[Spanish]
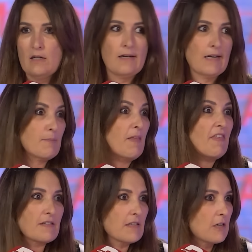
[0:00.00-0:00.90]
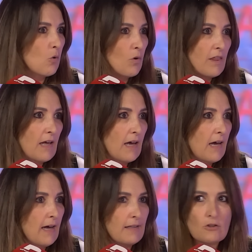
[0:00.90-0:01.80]
las medidas de
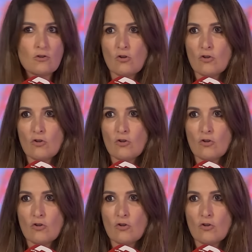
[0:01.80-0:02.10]
seguridad y todo